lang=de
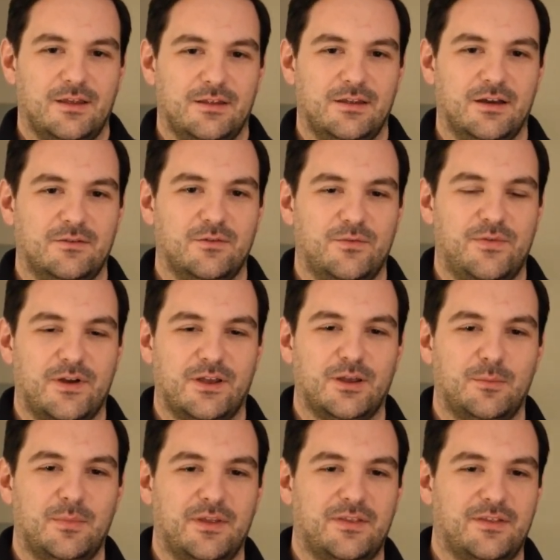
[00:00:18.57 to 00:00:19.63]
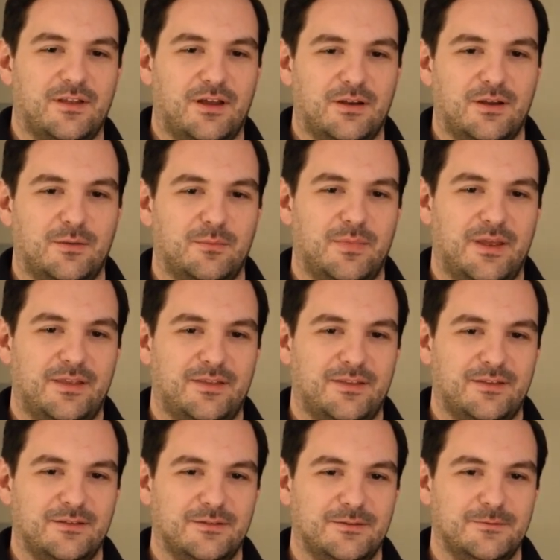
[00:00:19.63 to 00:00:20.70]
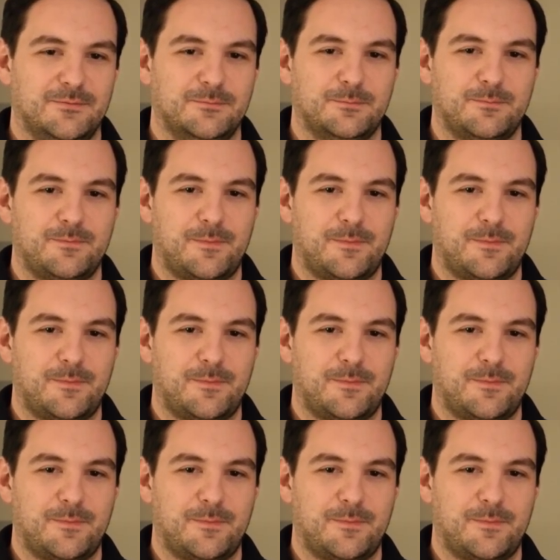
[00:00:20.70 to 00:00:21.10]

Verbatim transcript: Ja, wo fange ich am besten an? Am besten,